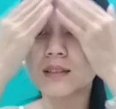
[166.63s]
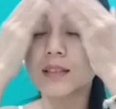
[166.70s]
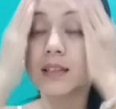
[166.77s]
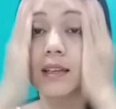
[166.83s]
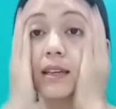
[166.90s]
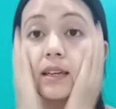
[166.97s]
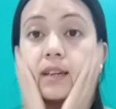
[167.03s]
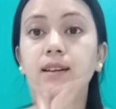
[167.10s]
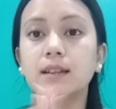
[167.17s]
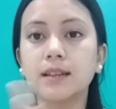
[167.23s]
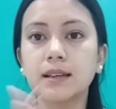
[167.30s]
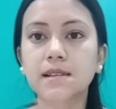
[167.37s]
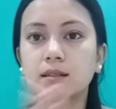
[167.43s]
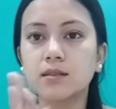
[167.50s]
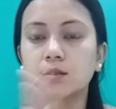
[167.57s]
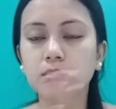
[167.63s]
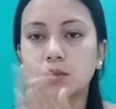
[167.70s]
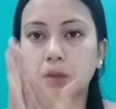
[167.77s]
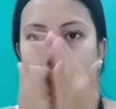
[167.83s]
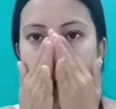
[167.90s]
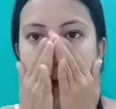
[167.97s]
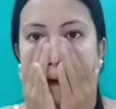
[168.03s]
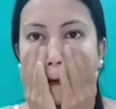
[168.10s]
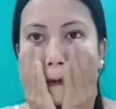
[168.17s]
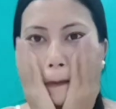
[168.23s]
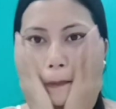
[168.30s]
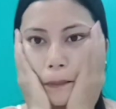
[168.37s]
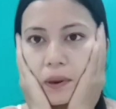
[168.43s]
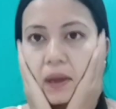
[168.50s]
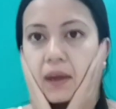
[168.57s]
ठीक है ना नहीं तो
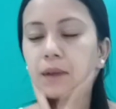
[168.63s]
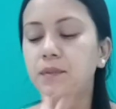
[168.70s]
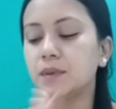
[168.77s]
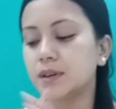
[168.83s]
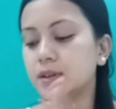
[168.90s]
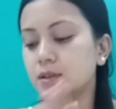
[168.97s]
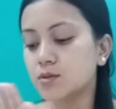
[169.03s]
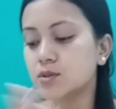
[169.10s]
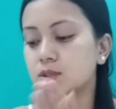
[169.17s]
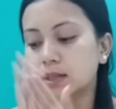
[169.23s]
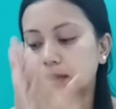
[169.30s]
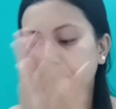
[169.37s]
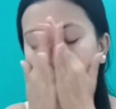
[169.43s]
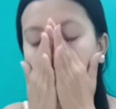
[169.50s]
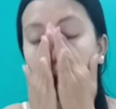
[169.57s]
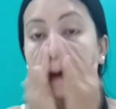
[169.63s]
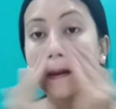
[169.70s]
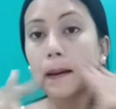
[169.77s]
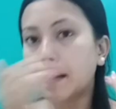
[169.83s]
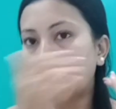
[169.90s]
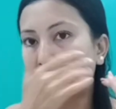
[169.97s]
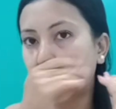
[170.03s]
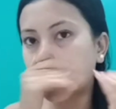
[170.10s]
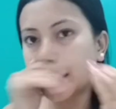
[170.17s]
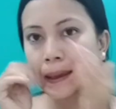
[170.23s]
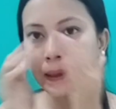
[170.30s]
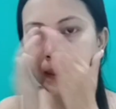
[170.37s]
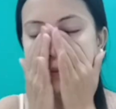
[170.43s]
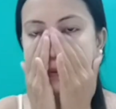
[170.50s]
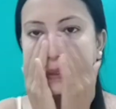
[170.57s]
वही अभी यूज़ कर रहा
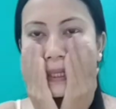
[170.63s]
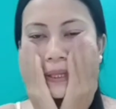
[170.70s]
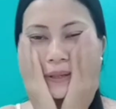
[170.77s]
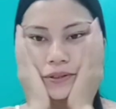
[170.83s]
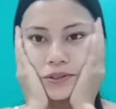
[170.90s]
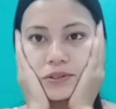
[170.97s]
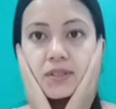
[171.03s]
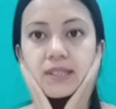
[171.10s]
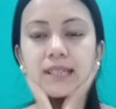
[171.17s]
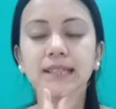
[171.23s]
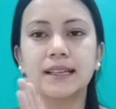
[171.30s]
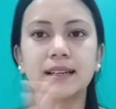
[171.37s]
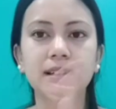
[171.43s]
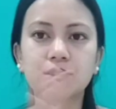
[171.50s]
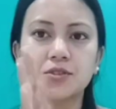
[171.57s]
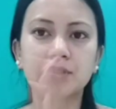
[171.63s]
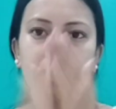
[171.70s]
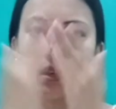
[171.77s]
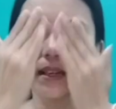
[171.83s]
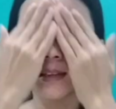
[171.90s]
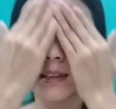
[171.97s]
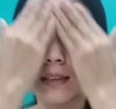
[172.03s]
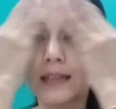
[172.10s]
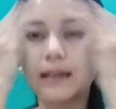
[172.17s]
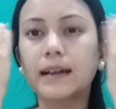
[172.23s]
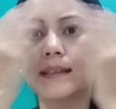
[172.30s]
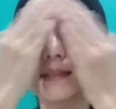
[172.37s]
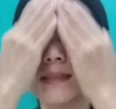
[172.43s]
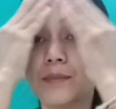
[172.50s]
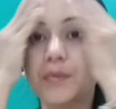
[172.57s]
एक दो साल तो यूज़ करेगा क्योंकि
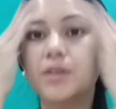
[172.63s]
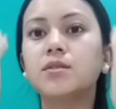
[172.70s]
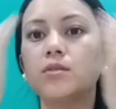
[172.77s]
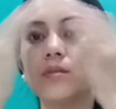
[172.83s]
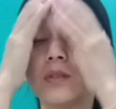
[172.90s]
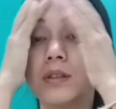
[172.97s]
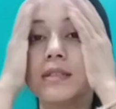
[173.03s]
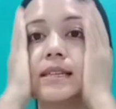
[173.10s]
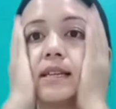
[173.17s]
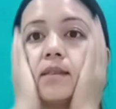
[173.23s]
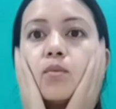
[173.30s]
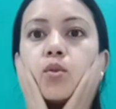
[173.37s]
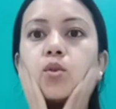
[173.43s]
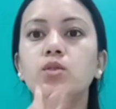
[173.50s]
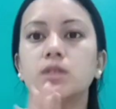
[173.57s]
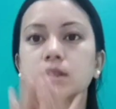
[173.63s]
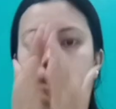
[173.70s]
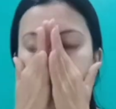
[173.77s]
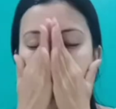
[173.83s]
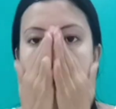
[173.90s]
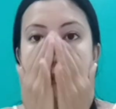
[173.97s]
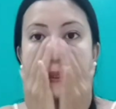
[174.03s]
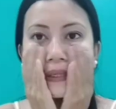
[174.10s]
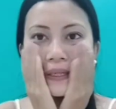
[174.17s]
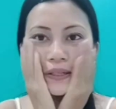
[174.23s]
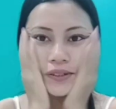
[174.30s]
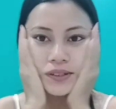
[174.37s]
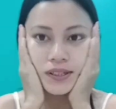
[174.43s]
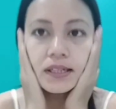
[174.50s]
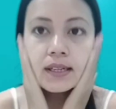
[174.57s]
लगाते समय तो स्किन बहुत ही ज़्यादा अच्छा
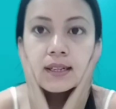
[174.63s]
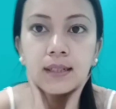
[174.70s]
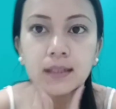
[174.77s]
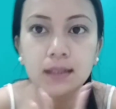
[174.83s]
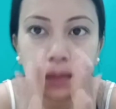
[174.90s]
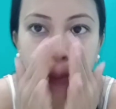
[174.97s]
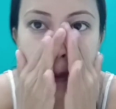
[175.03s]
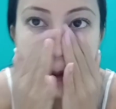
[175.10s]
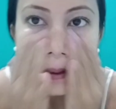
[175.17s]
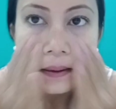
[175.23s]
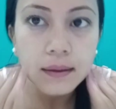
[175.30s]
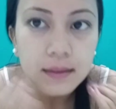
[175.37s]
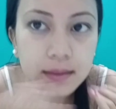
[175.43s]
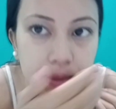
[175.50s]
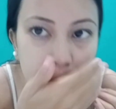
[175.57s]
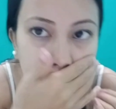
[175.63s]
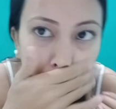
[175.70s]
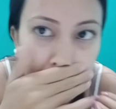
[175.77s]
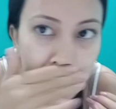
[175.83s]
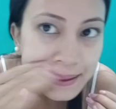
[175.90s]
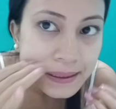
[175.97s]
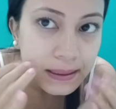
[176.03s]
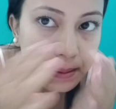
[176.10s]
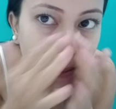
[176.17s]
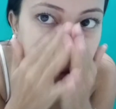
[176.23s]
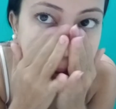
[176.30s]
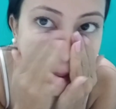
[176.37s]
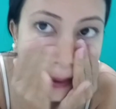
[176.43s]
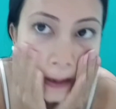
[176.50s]
होता है जैसे देख सकते हैं